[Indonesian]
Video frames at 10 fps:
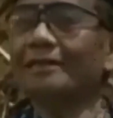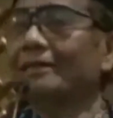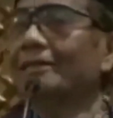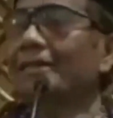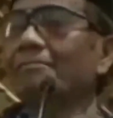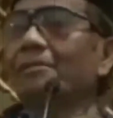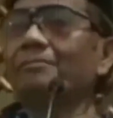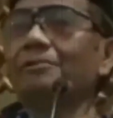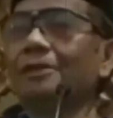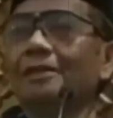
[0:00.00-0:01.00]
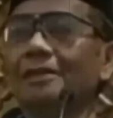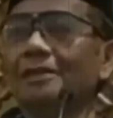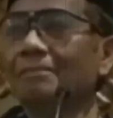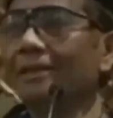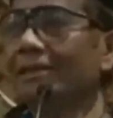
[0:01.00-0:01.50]
jangan bermusuhan
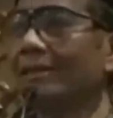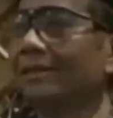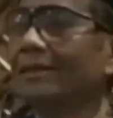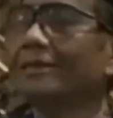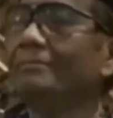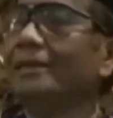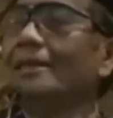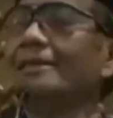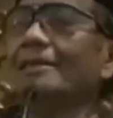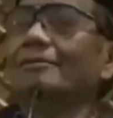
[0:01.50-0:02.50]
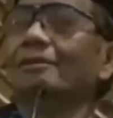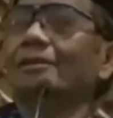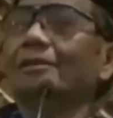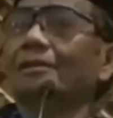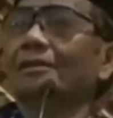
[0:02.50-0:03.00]
karena partai, karena beda calon
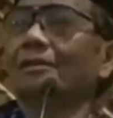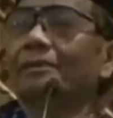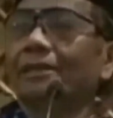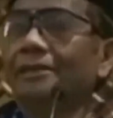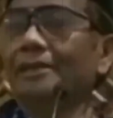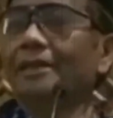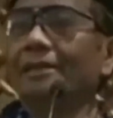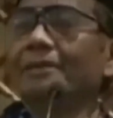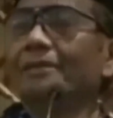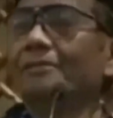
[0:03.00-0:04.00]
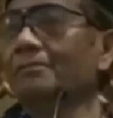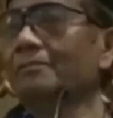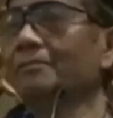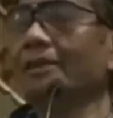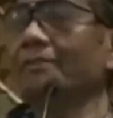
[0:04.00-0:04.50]
presiden apa enggak usah
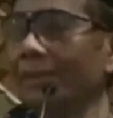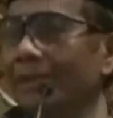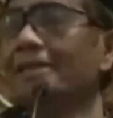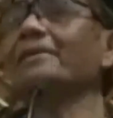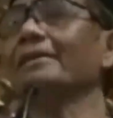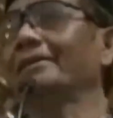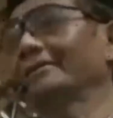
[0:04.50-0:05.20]
bermusuhan. Pilih ya pilih.